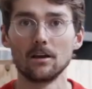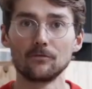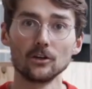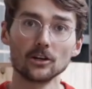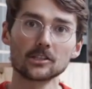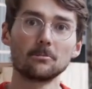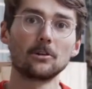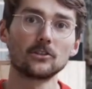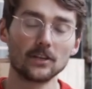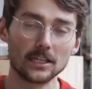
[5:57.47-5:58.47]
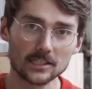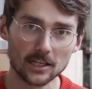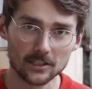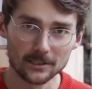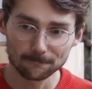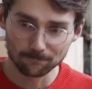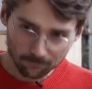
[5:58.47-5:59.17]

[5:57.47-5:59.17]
Kung nais mo ring magsimula,